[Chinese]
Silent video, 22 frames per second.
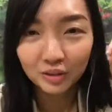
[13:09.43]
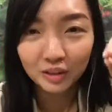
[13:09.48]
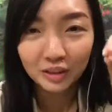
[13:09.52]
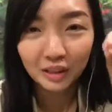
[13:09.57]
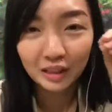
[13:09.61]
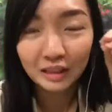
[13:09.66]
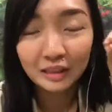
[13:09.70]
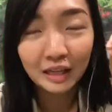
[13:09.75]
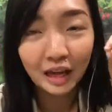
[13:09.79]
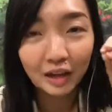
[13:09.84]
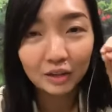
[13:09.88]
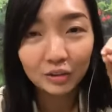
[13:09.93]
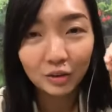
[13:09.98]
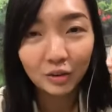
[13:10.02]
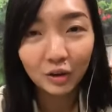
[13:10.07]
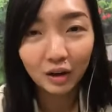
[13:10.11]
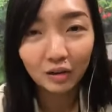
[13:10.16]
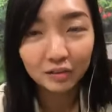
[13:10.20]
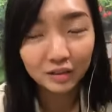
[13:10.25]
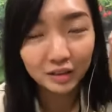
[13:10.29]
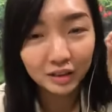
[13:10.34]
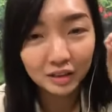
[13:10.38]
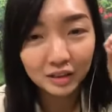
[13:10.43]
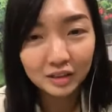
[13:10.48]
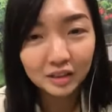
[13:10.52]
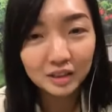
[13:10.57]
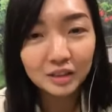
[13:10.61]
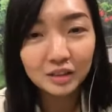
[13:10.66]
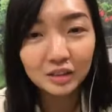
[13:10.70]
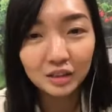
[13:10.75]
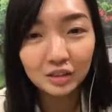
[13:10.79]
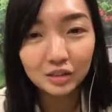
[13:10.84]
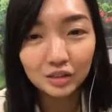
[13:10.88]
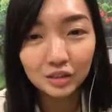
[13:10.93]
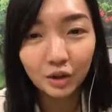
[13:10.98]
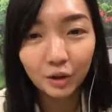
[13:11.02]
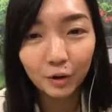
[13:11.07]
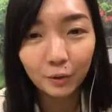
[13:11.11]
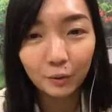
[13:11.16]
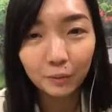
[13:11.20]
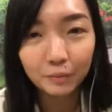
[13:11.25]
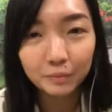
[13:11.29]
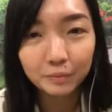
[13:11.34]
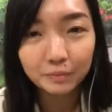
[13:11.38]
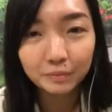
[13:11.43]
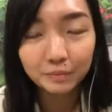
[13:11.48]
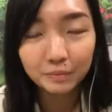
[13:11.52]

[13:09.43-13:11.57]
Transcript: 营养都好，你一次的时候，